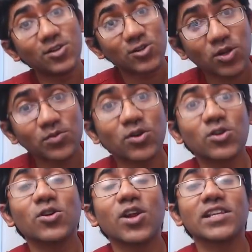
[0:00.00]
শব্দ
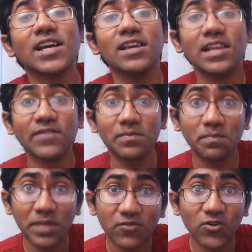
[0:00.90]
গঠন করা যায় ইলেভেন
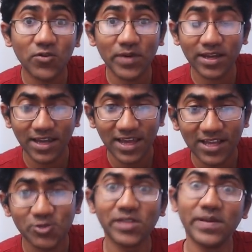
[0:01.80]
পি ফোর উপায়ে
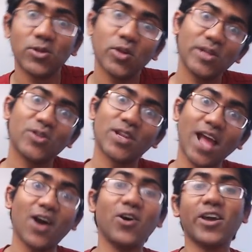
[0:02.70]
যদি ভিন্ন ভিন্ন না
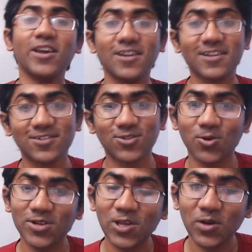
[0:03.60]
হয়
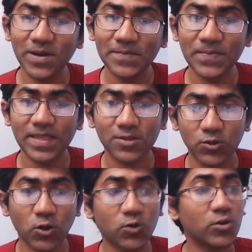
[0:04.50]
তখন কি হবে
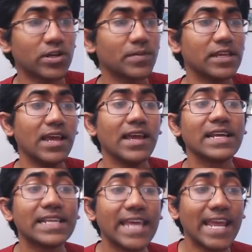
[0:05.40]
তখন আমাদের
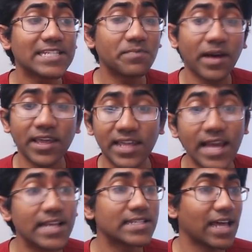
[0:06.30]
কেস বাই
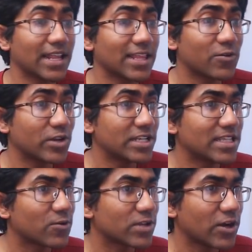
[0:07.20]
কেস আলাদা করে
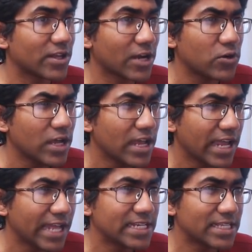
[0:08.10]
চিন্তা করতে হয় দেখো
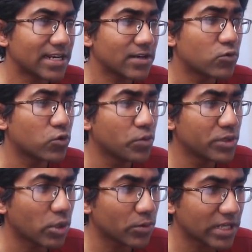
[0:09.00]
এই চিন্তাটা খুবই
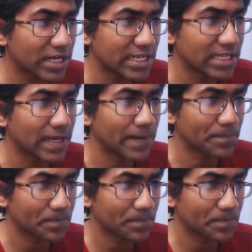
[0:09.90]
চমৎকার চিন্তা